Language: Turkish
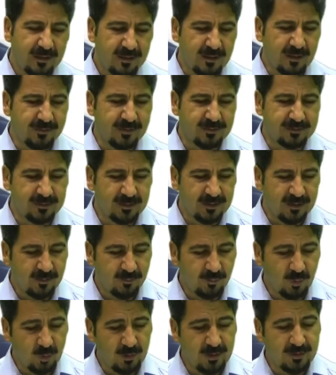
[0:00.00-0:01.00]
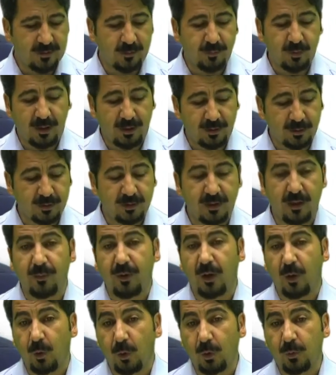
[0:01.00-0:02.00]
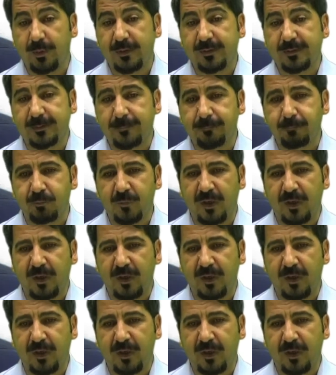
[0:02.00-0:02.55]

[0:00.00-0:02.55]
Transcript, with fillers: Evet böyle de bir açıklama olmadı.